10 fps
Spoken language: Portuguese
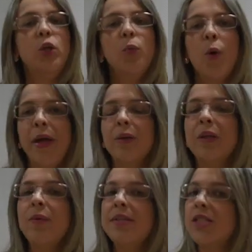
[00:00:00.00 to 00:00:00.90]
No momento,
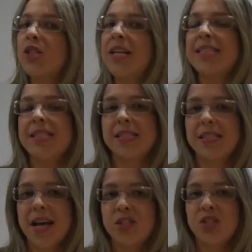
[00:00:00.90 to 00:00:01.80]
não existe
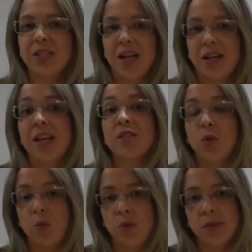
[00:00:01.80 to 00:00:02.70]
necessidade de andar
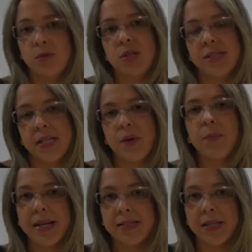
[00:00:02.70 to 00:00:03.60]
nas ruas utilizando
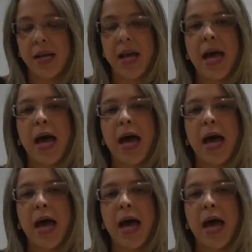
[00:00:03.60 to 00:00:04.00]
a máscara.